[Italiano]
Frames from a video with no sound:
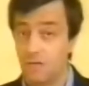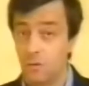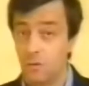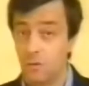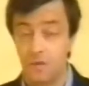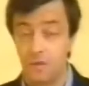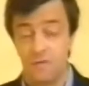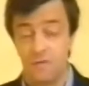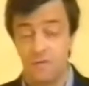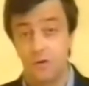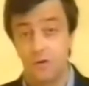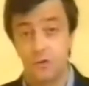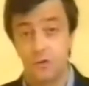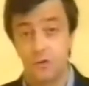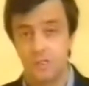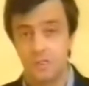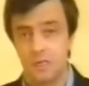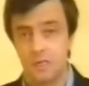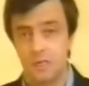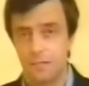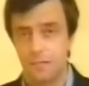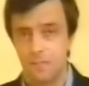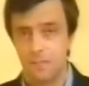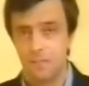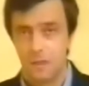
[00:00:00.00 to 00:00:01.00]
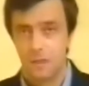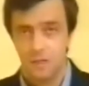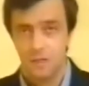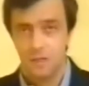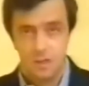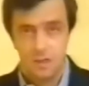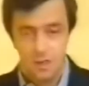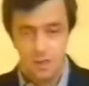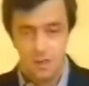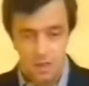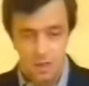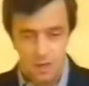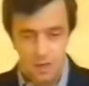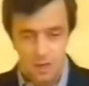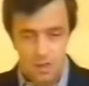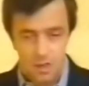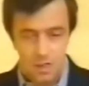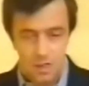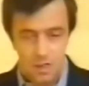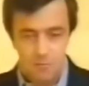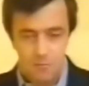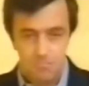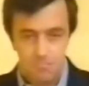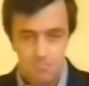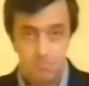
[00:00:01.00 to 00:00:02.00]
voi per forza.
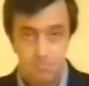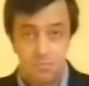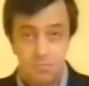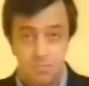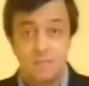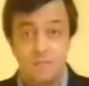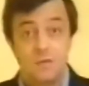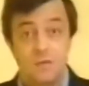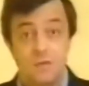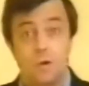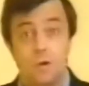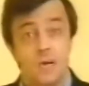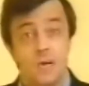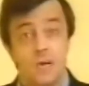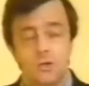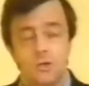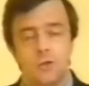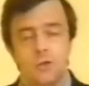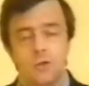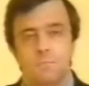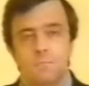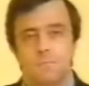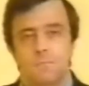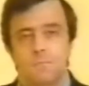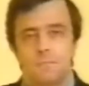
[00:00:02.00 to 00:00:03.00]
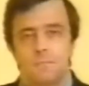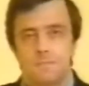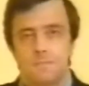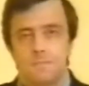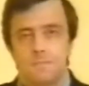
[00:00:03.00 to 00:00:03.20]
Se vi guardo